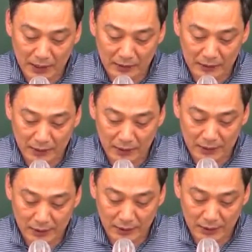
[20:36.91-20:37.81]
각각의
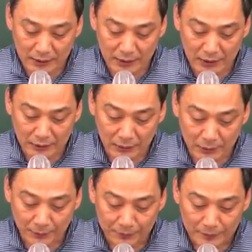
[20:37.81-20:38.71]

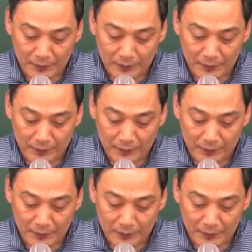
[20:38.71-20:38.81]
시장이라도